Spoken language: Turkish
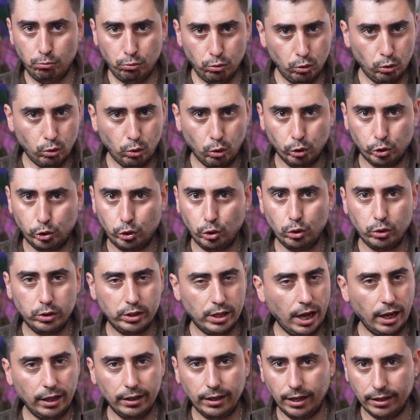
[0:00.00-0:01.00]
Bu koşul
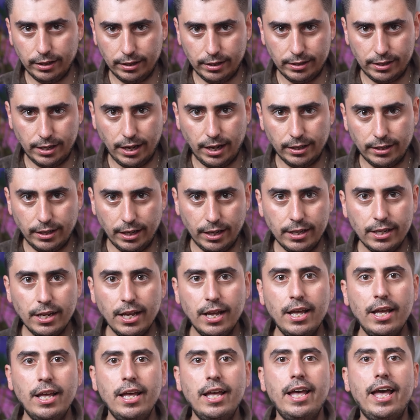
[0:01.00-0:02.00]
sağlandı zaten.
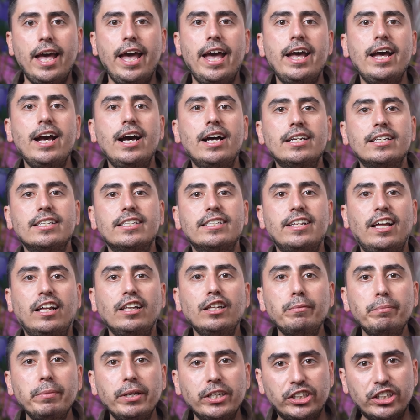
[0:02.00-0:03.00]
Eğer
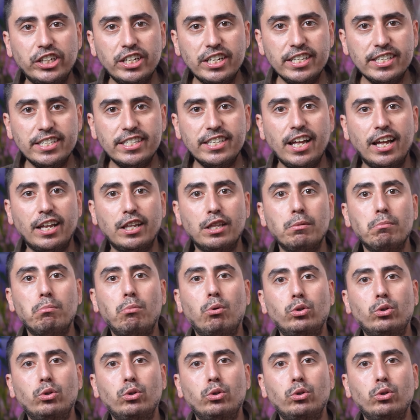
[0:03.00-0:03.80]
zalim eşinizden